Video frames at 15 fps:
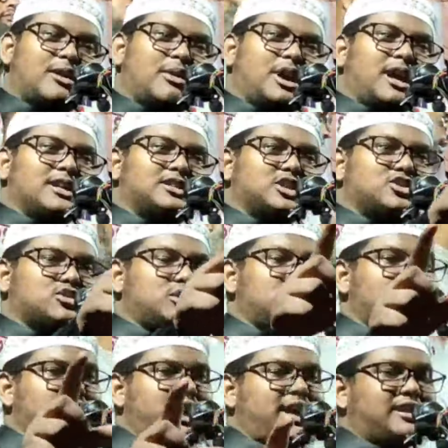খাওয়ার আছে
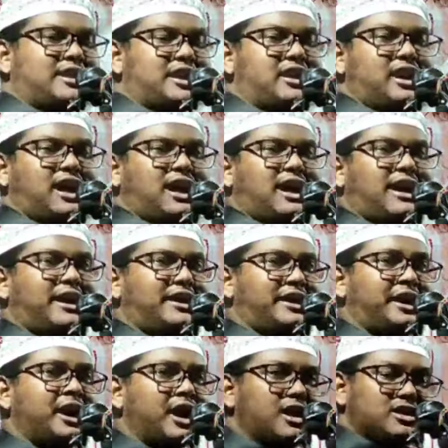সন্ধ্যাতে নাই
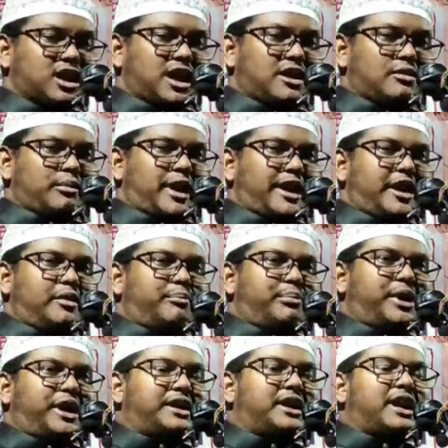তার মানে
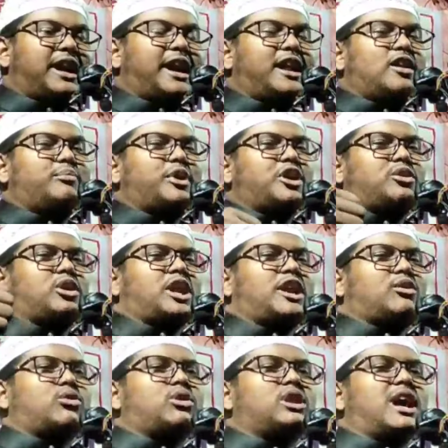পেটের ভিতরে
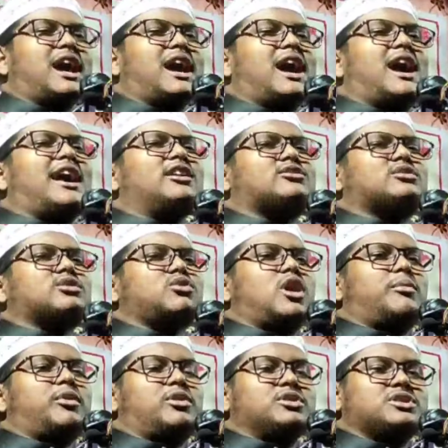ক্ষুদার
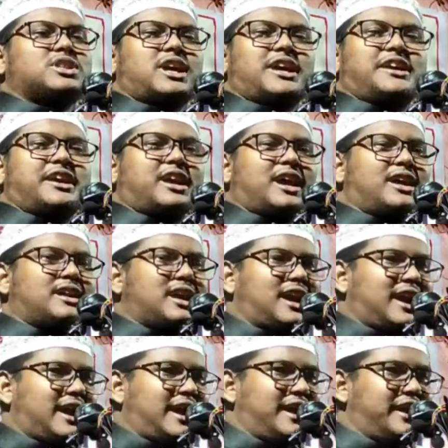অবস্থায়
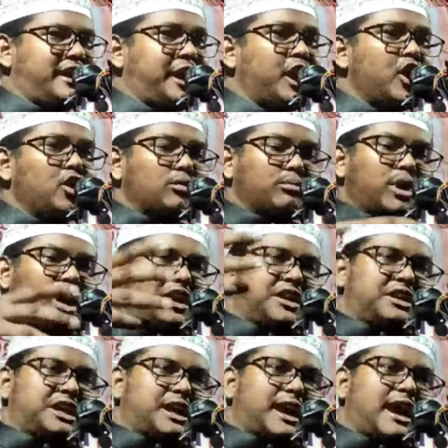কাটাই
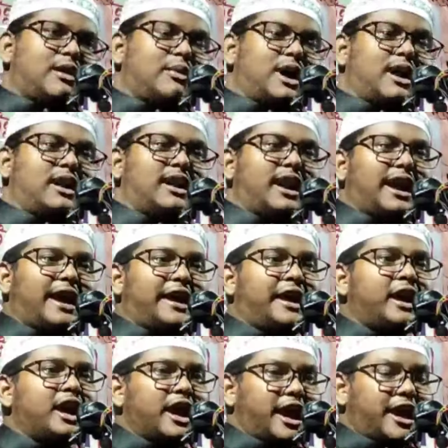বাড়িতে খাওয়ার নাই
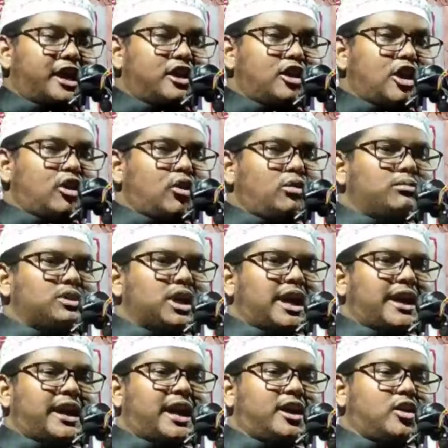এই রকম
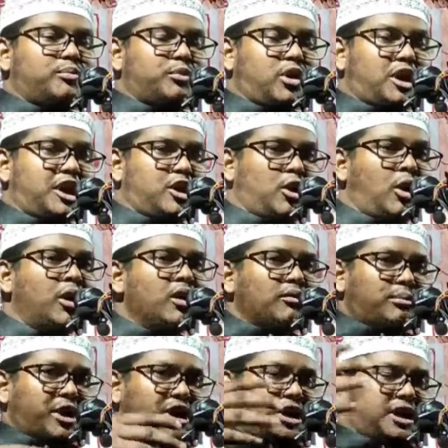থাকার পরেও
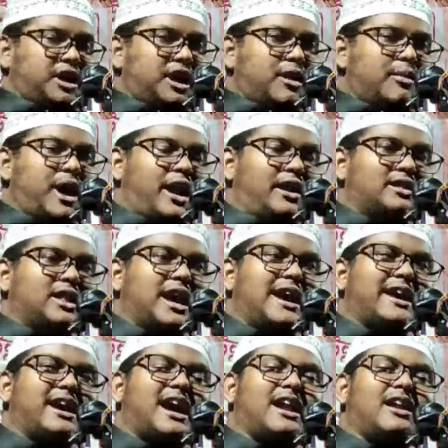পেটে খাবার
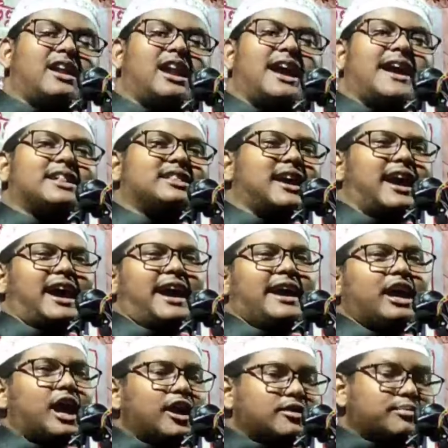থাকার না থাক
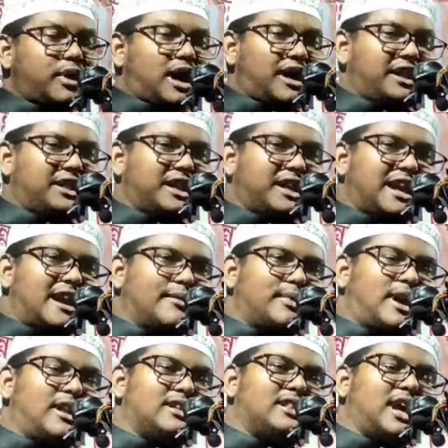বাড়িতে
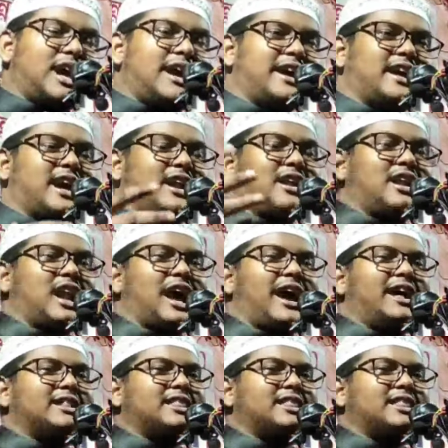খাবার থাকার না